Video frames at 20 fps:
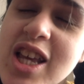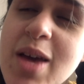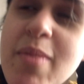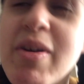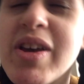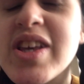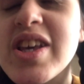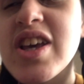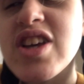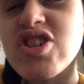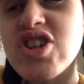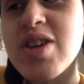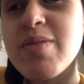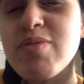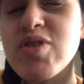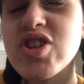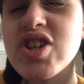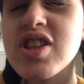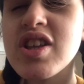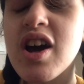Yemek
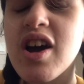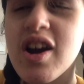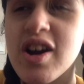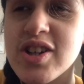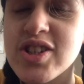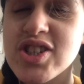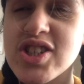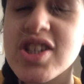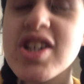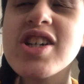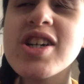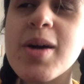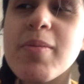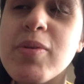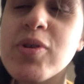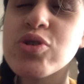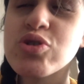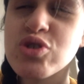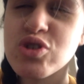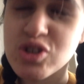yiyeceğim için artık
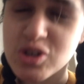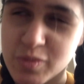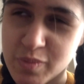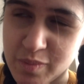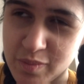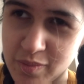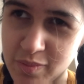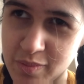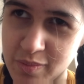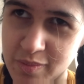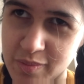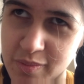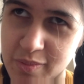kapatıyorum.